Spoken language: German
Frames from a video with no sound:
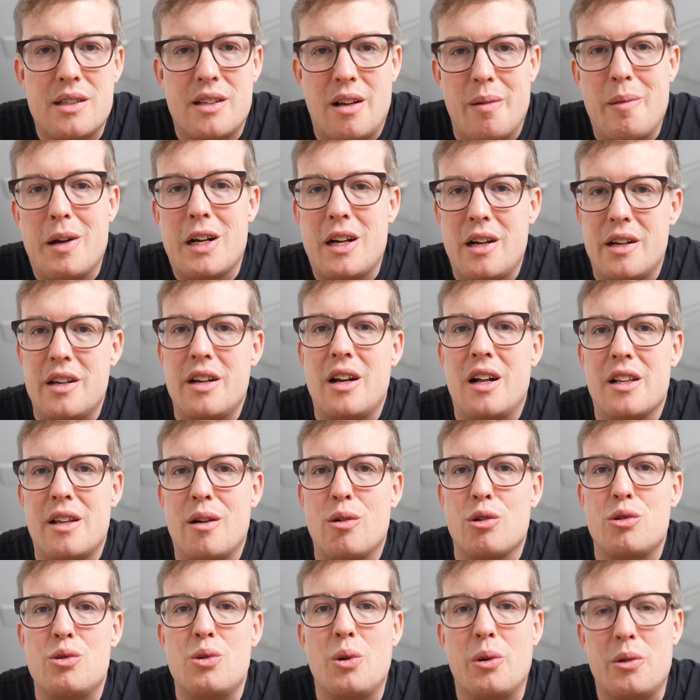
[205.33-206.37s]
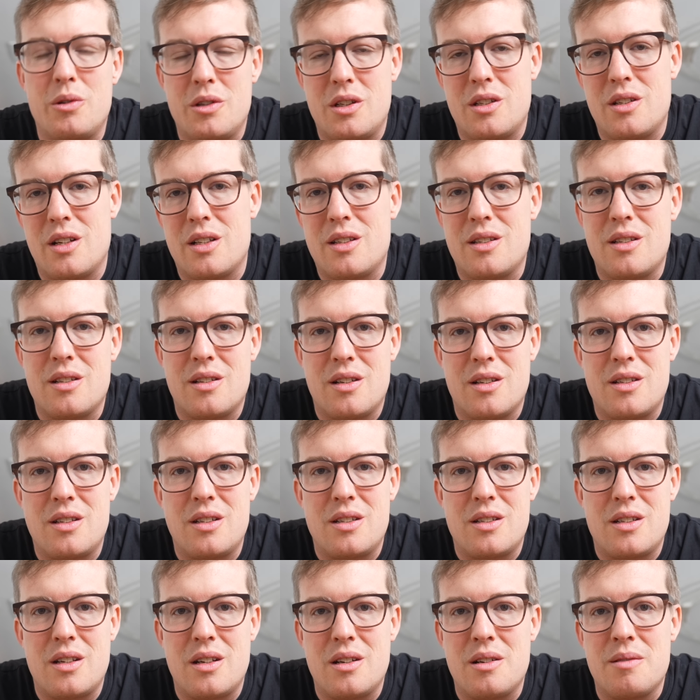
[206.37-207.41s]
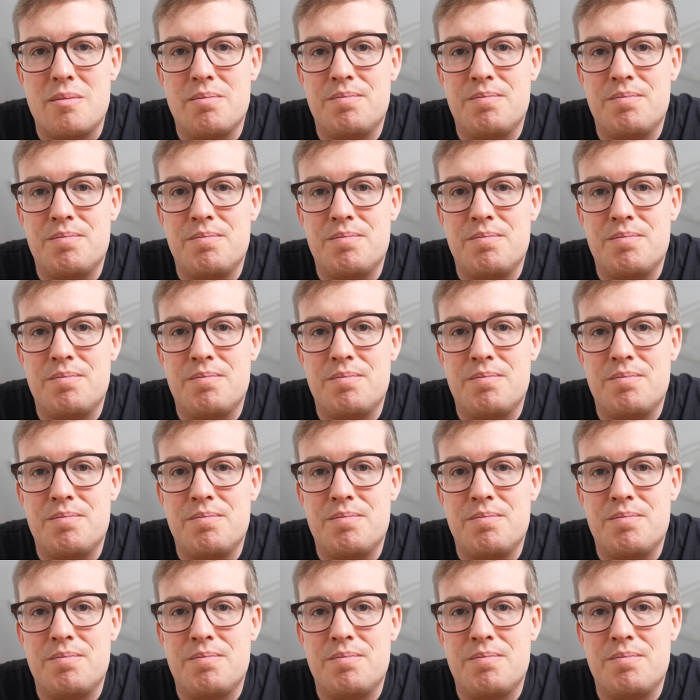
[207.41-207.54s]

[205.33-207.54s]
Nein, man kann ihn halt auch zurücksetzen. Das ist, äh,